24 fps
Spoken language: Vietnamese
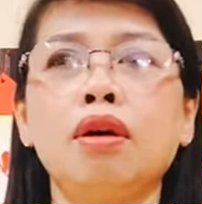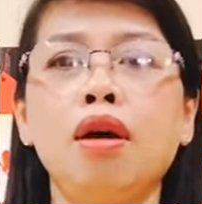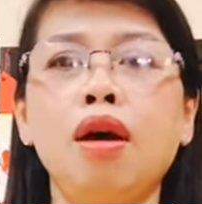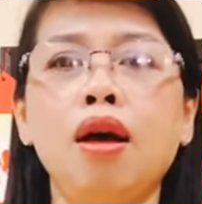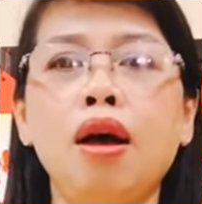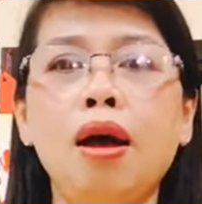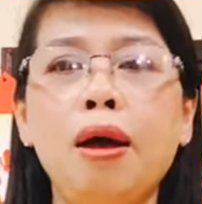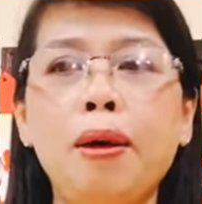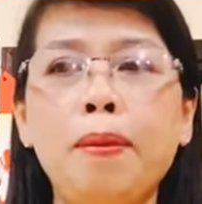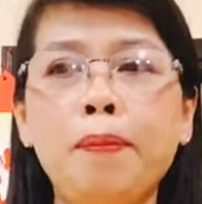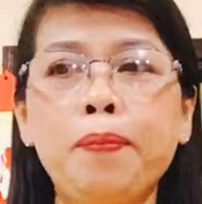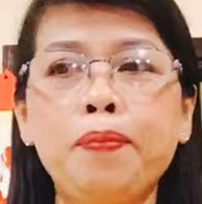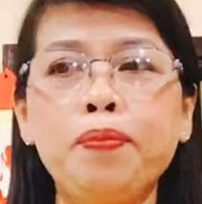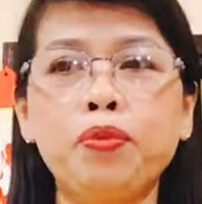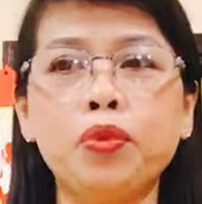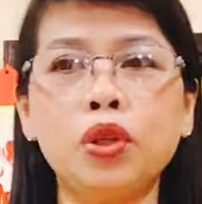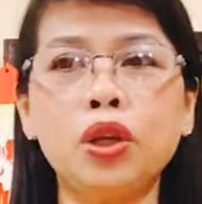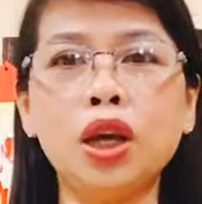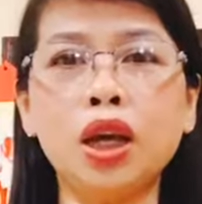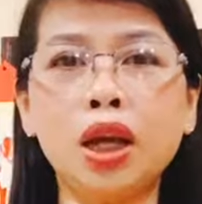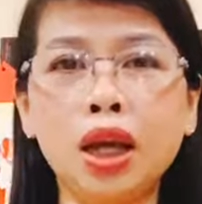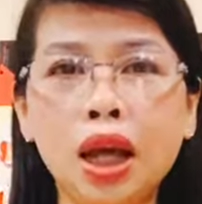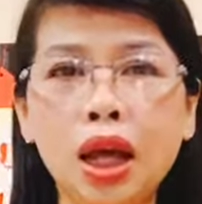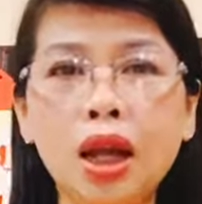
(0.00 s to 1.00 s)
à,
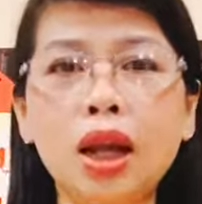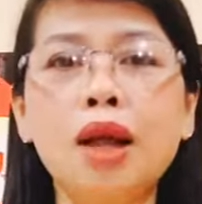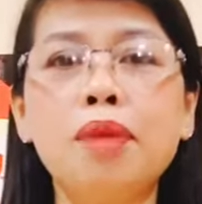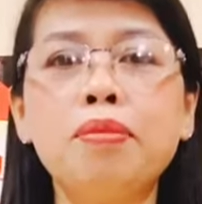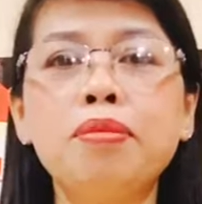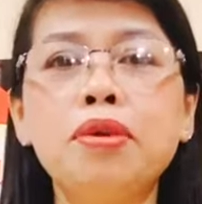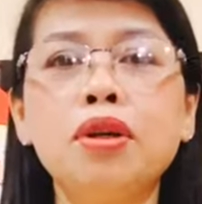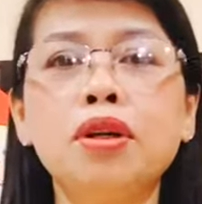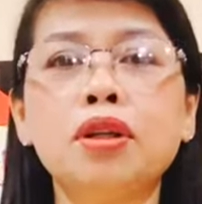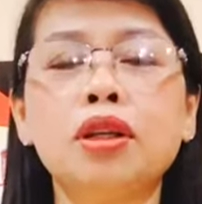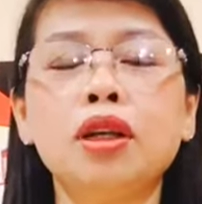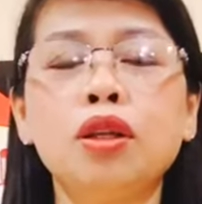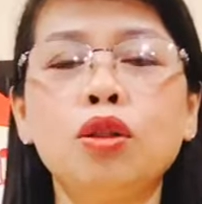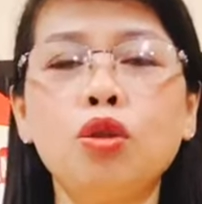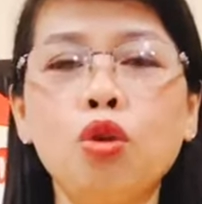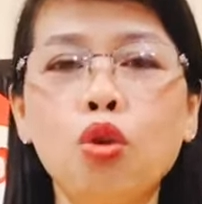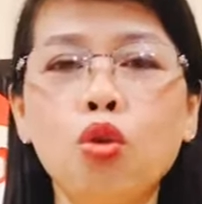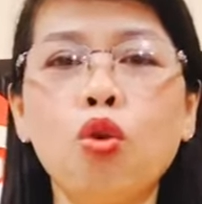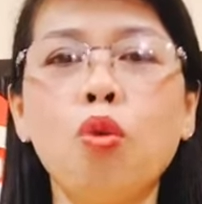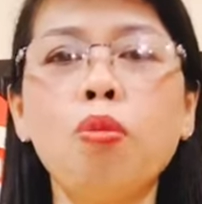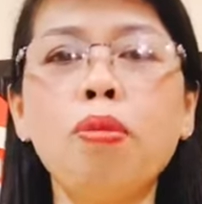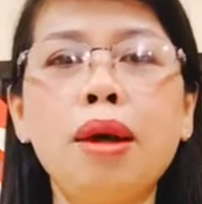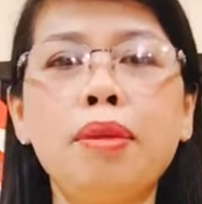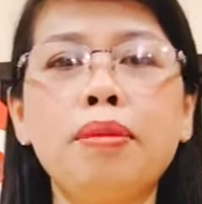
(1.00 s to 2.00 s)
người khác làm được thì tôi
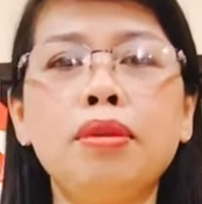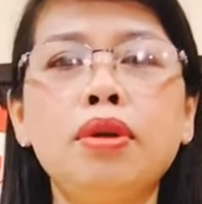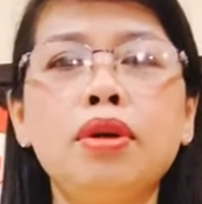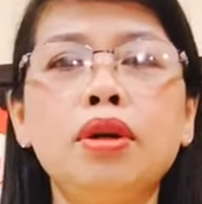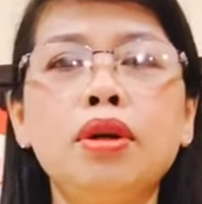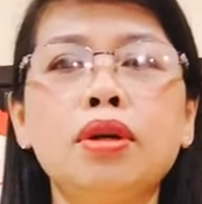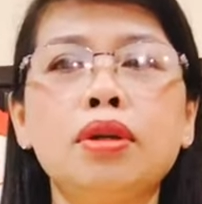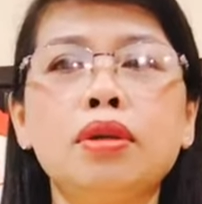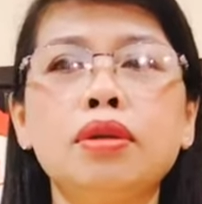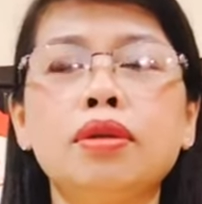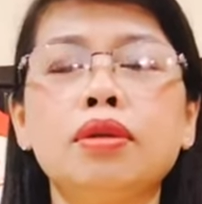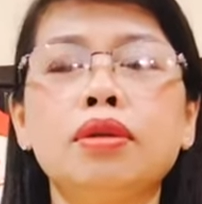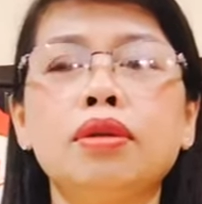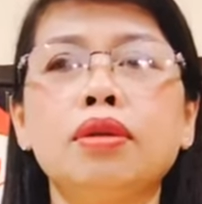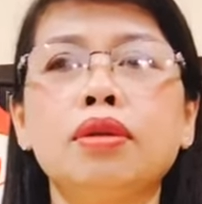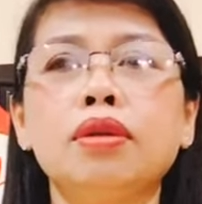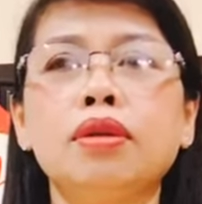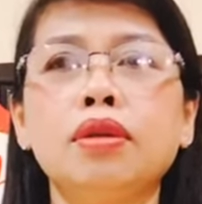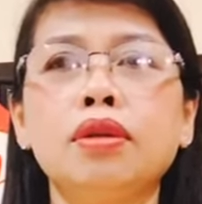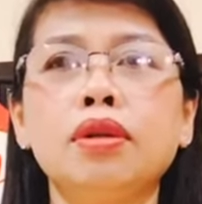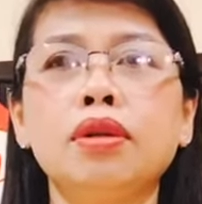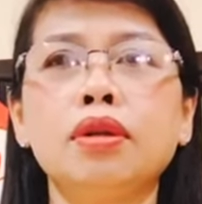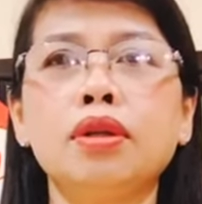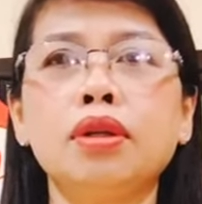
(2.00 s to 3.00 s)
cũng làm được
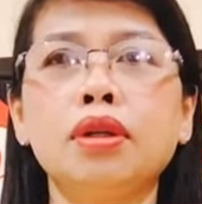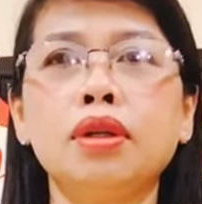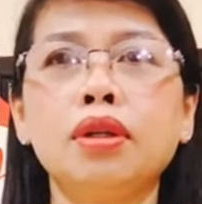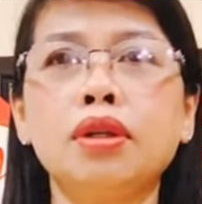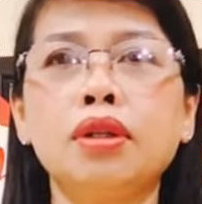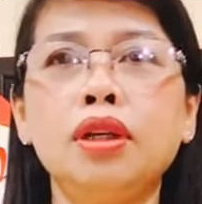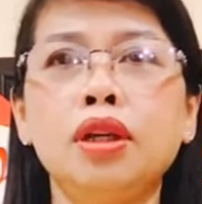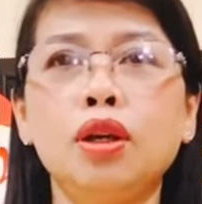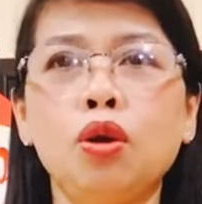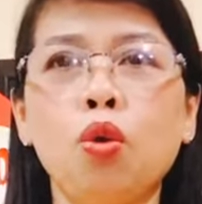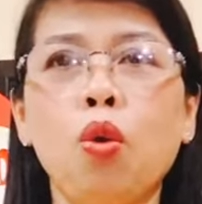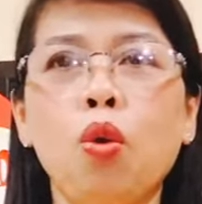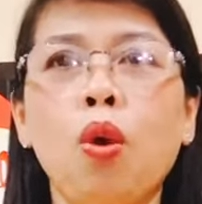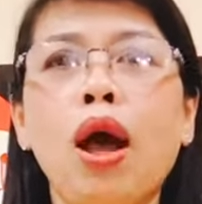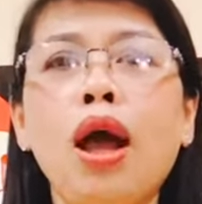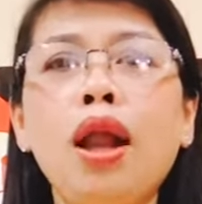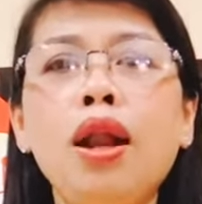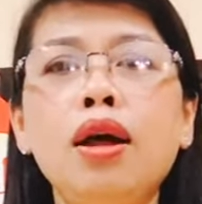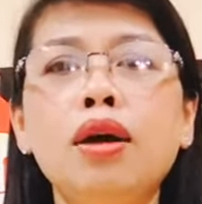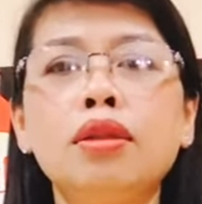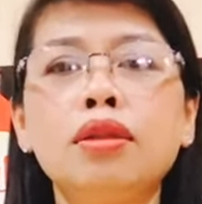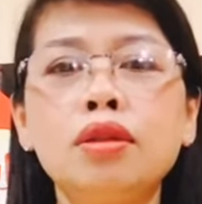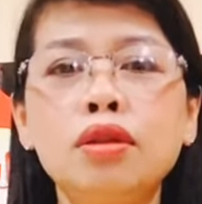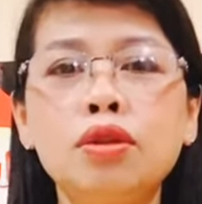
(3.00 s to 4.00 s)
chìa khóa
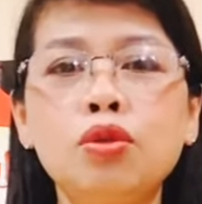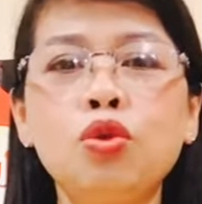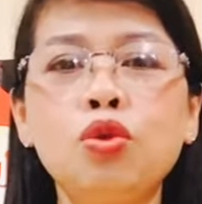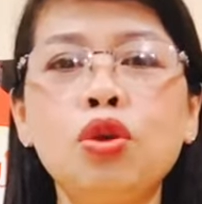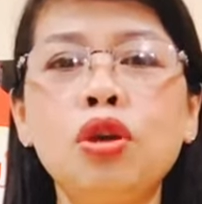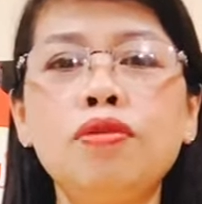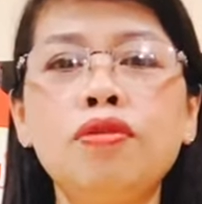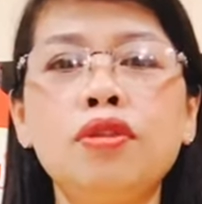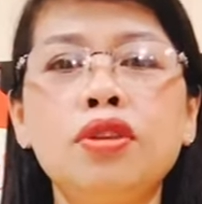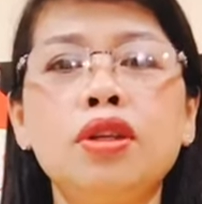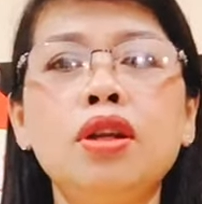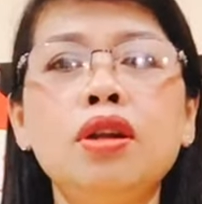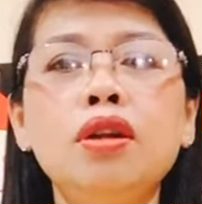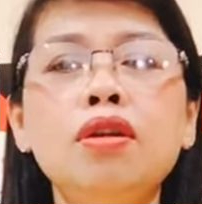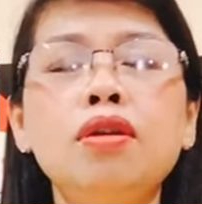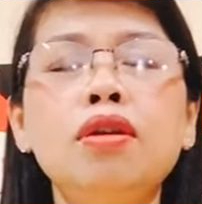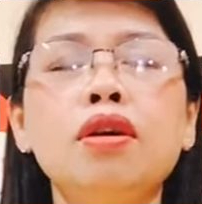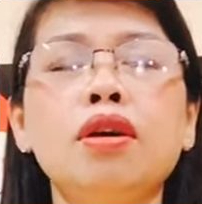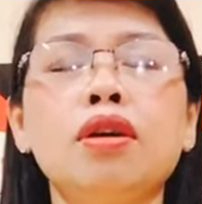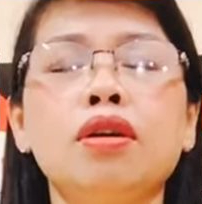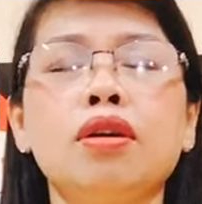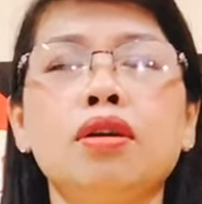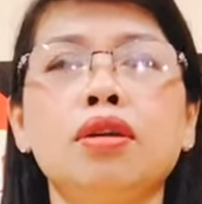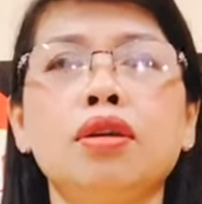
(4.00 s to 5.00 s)
là ở tư duy và chiến
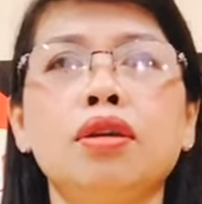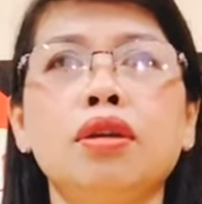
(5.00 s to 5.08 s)
lược